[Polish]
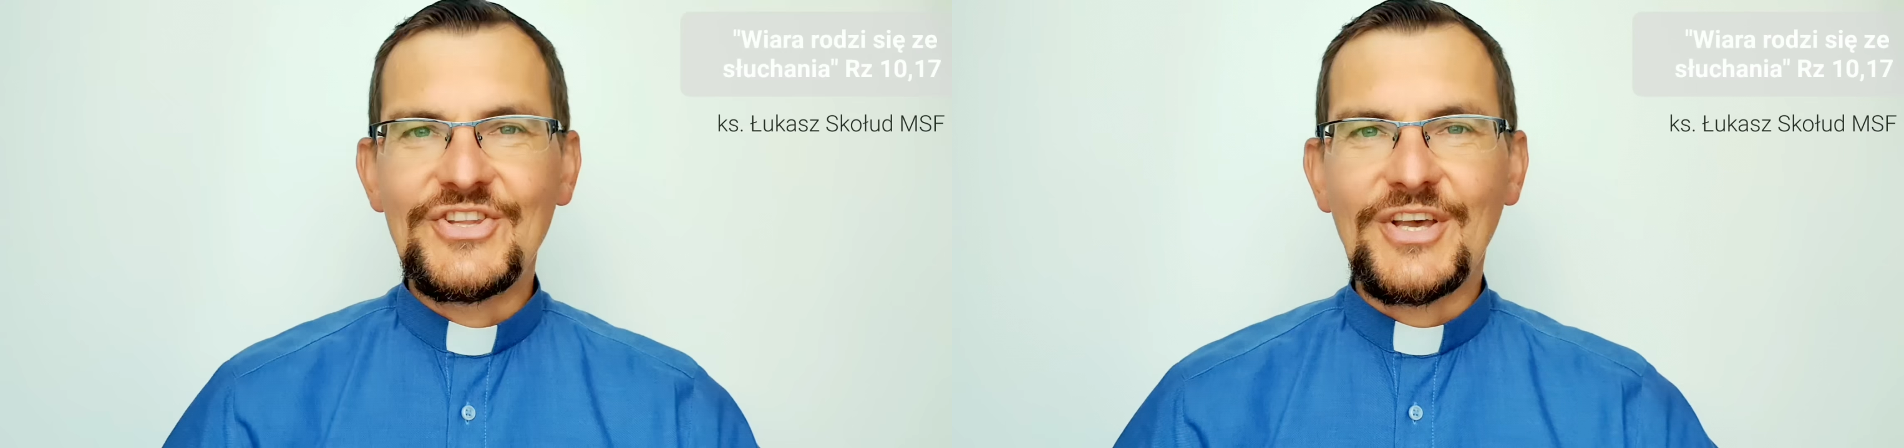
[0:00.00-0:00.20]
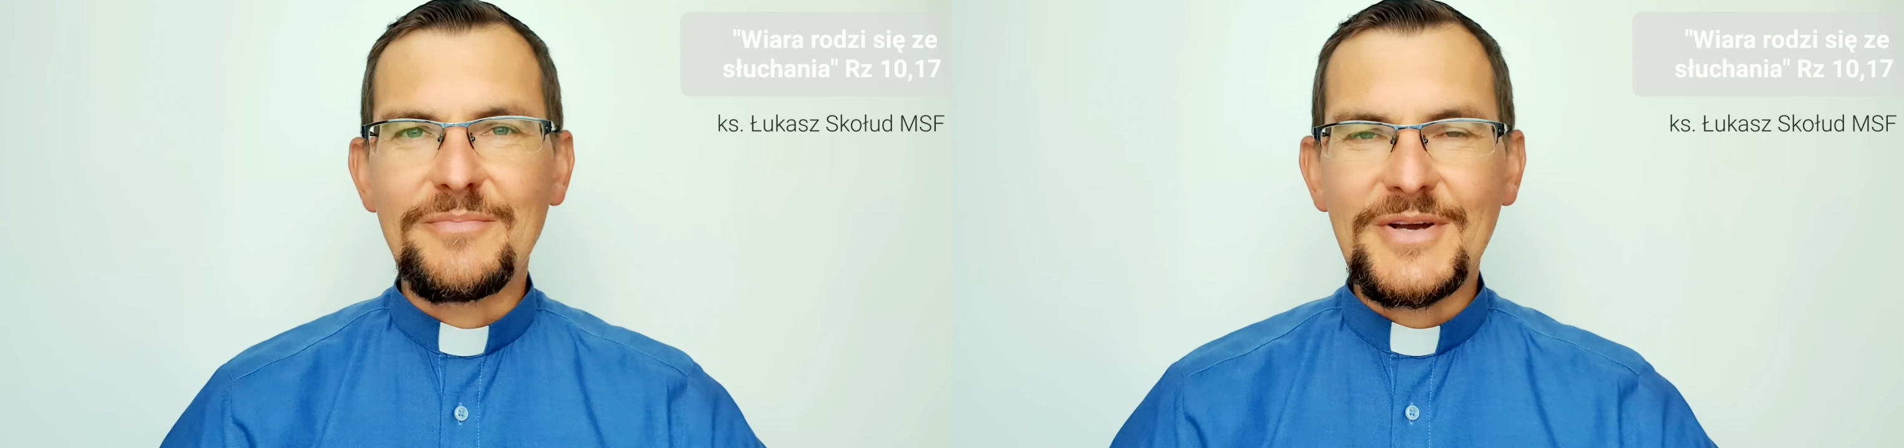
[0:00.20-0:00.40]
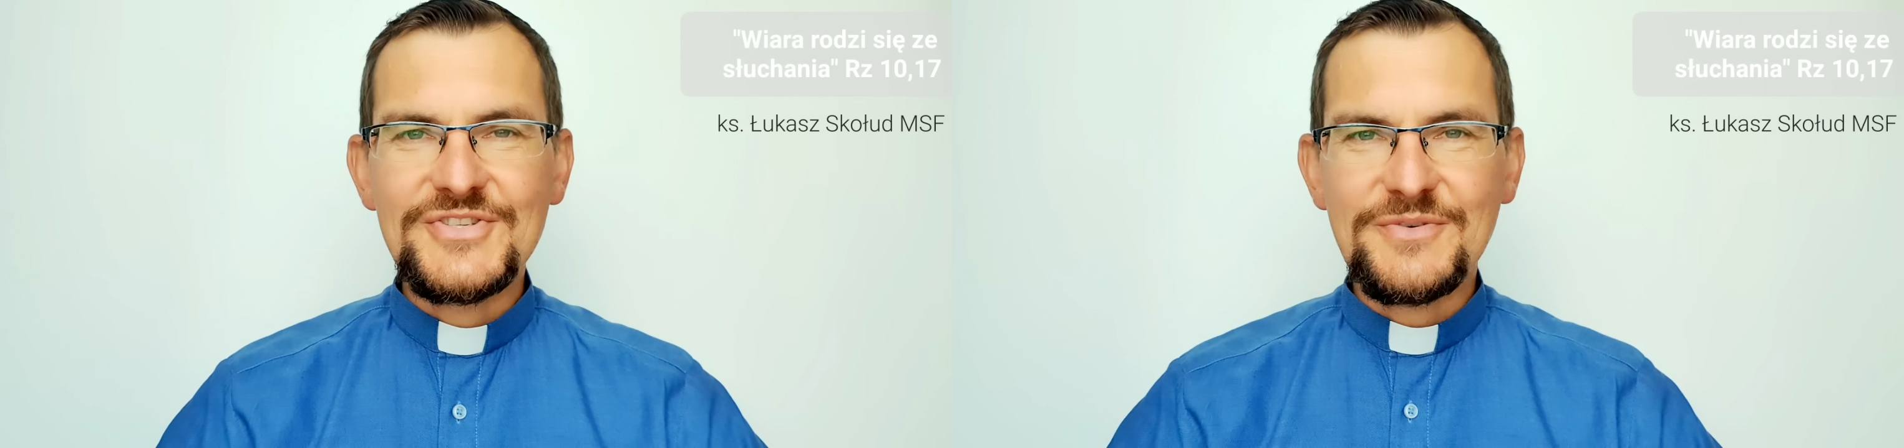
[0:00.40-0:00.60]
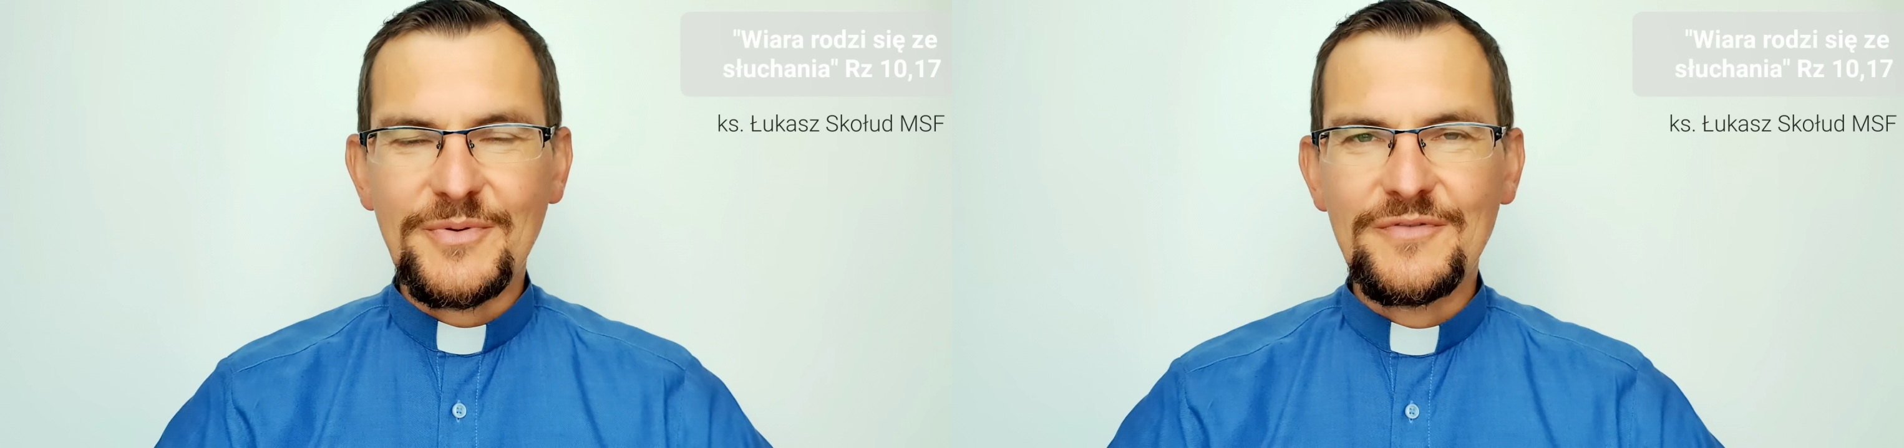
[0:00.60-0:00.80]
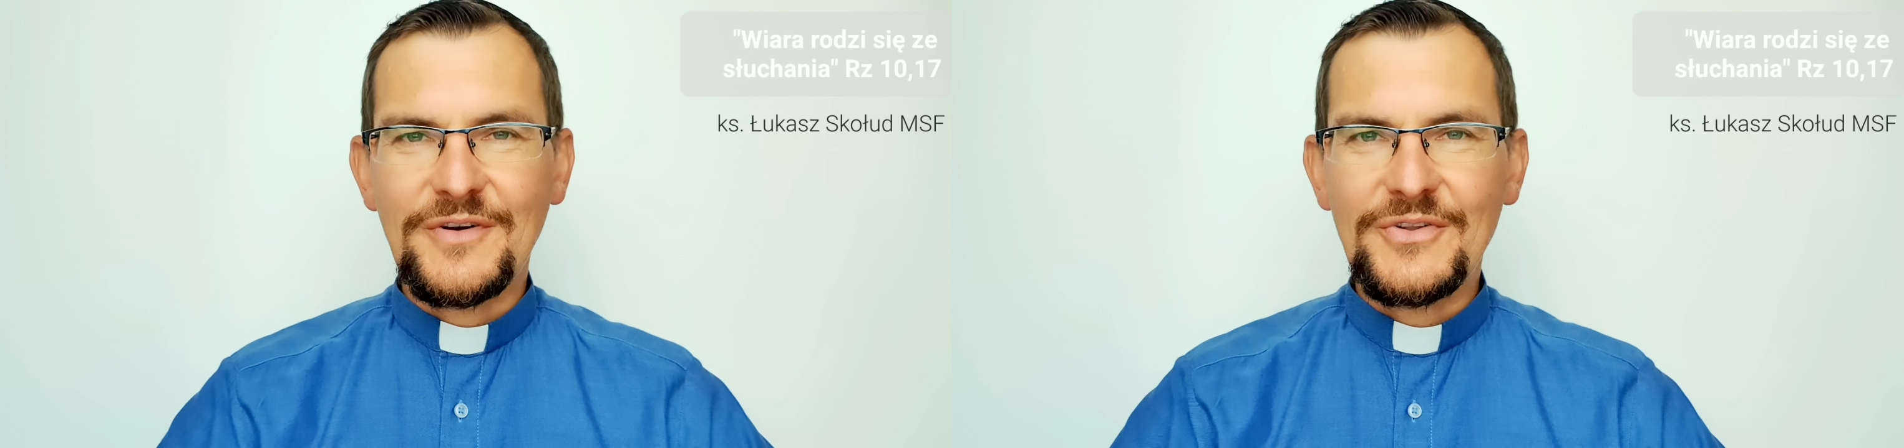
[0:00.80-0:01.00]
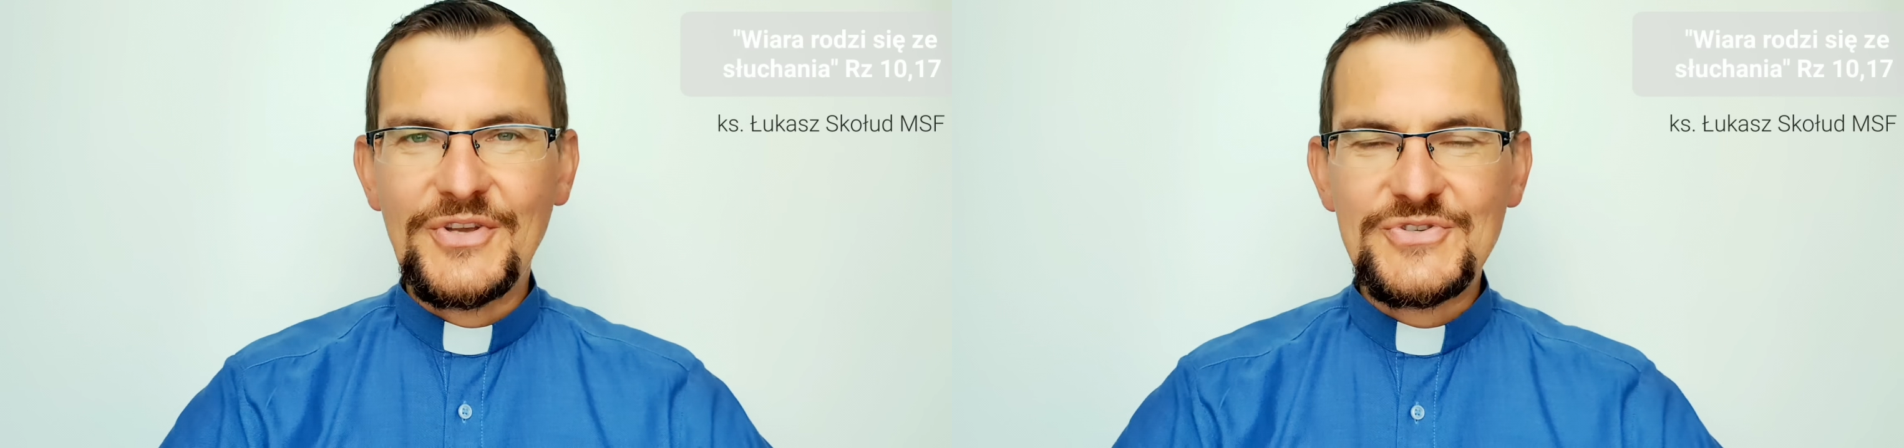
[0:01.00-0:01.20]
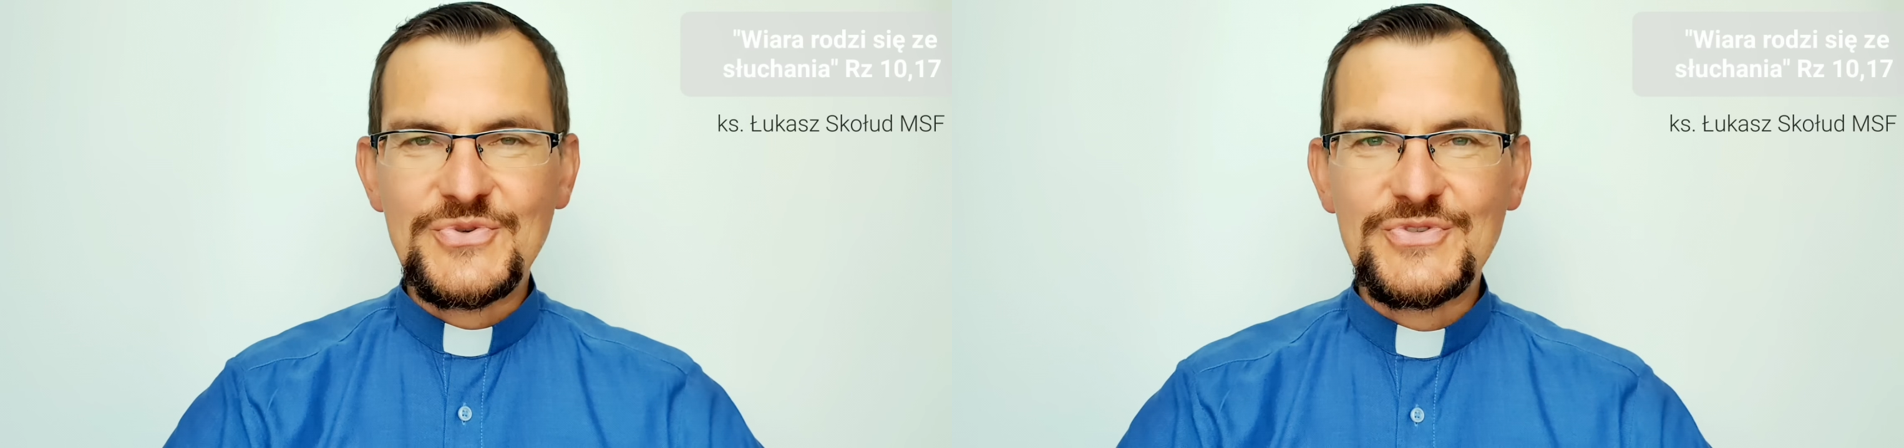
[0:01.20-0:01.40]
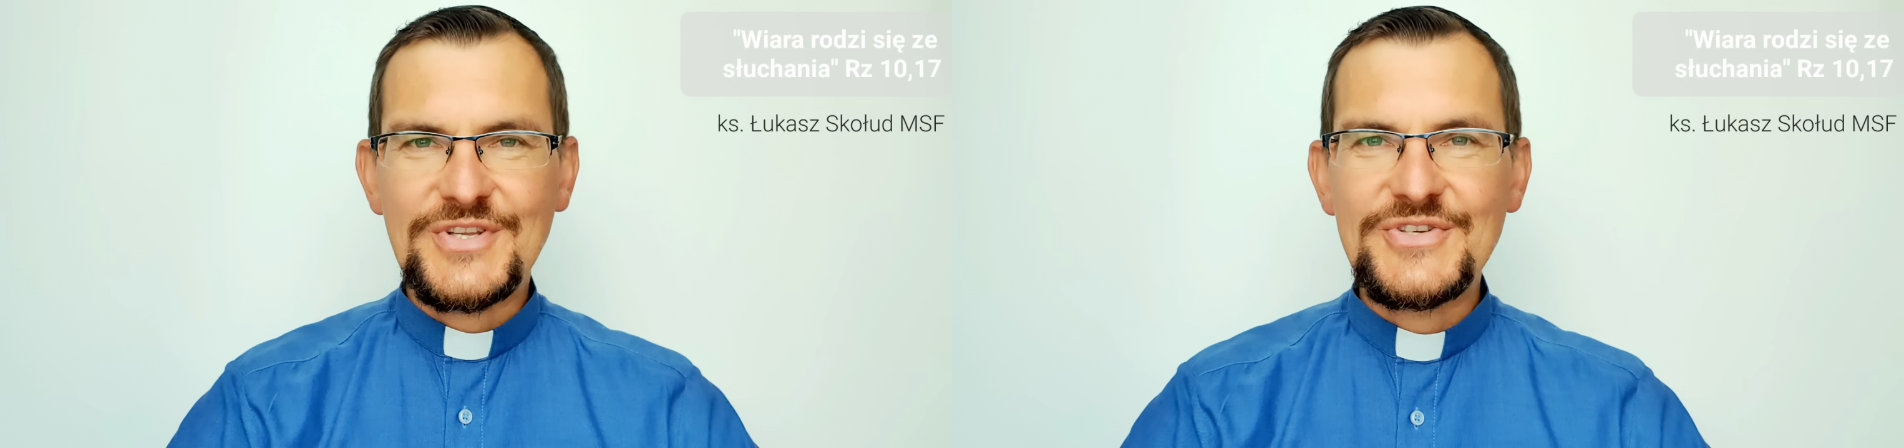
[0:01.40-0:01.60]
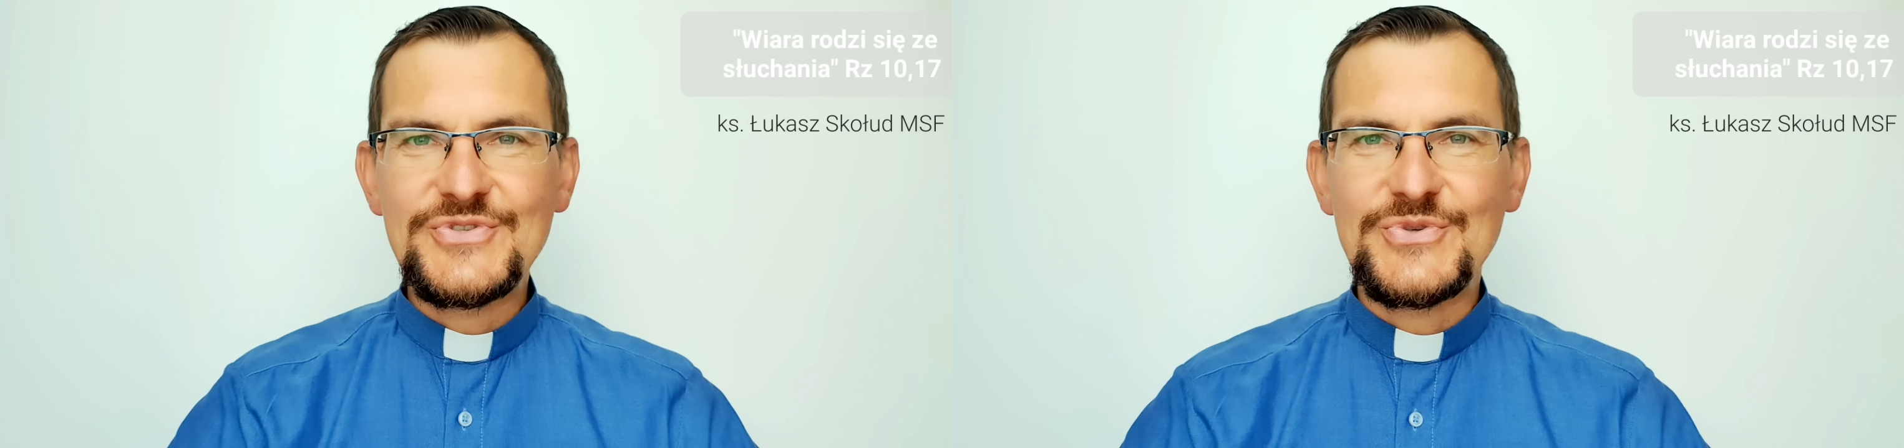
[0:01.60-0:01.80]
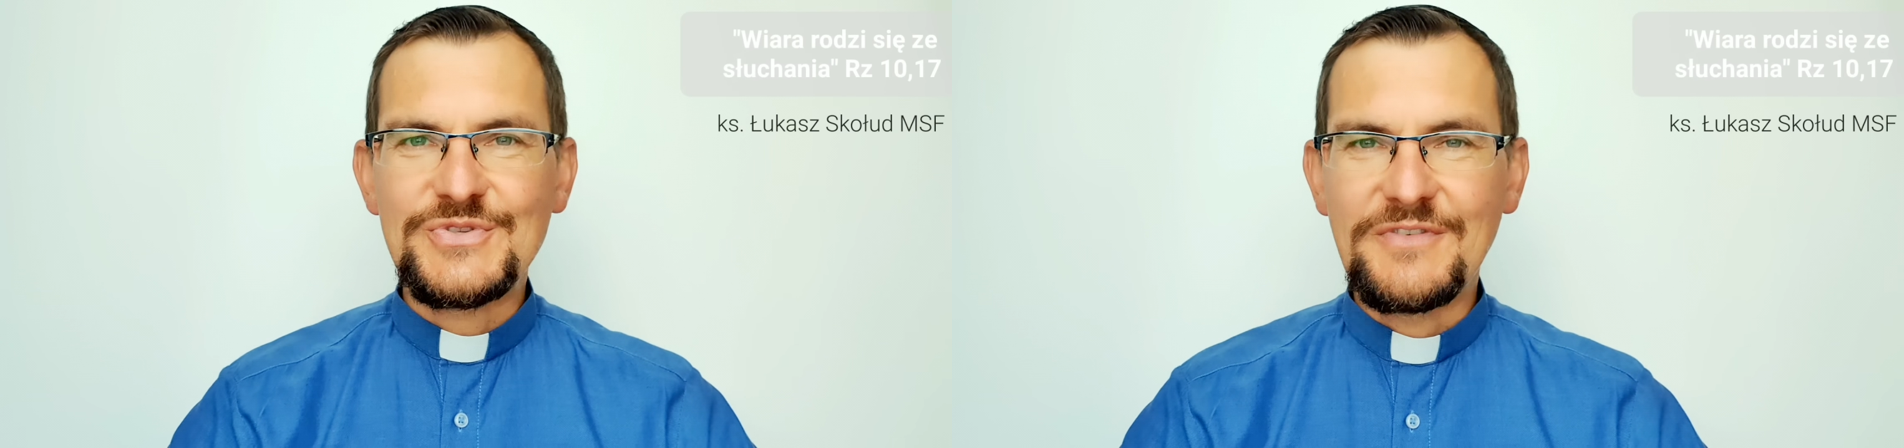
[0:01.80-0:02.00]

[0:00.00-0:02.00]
Niech będzie pochwalony Jezus Chrystus.